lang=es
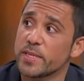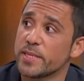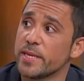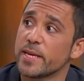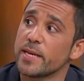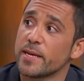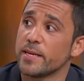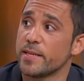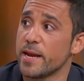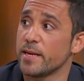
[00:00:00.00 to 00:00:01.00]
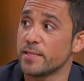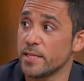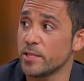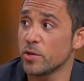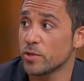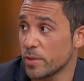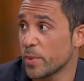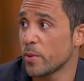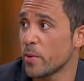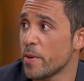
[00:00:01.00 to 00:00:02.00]
Se tienen que registrar en el sitio
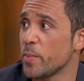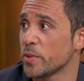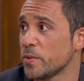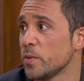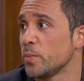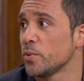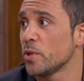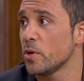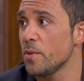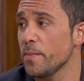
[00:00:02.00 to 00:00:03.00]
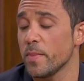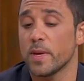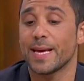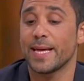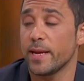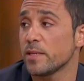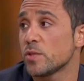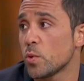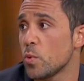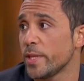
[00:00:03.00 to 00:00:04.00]
www.possible.com, crean
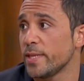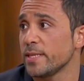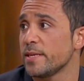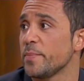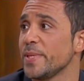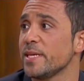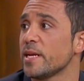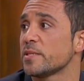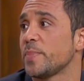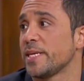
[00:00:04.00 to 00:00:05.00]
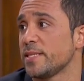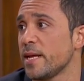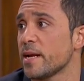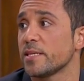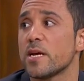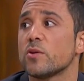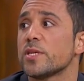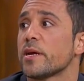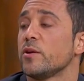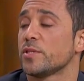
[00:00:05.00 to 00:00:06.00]
sus cuentas y empiezan a expresar aquellas
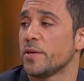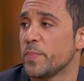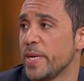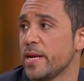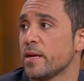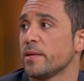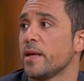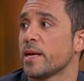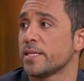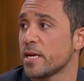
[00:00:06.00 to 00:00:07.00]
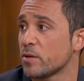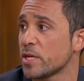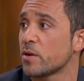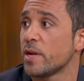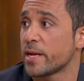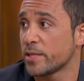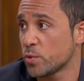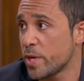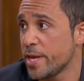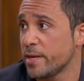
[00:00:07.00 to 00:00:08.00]
cosas que los inspiran, aquellas cosas con las que
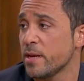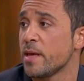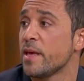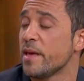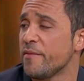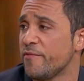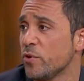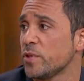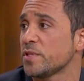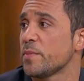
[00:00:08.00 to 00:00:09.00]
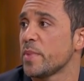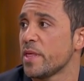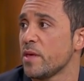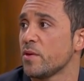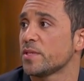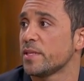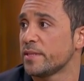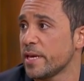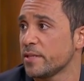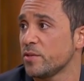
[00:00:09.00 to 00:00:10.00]
sueñan, en fotos, en videos,
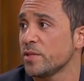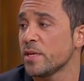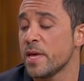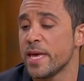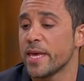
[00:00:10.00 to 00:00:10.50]
en textos.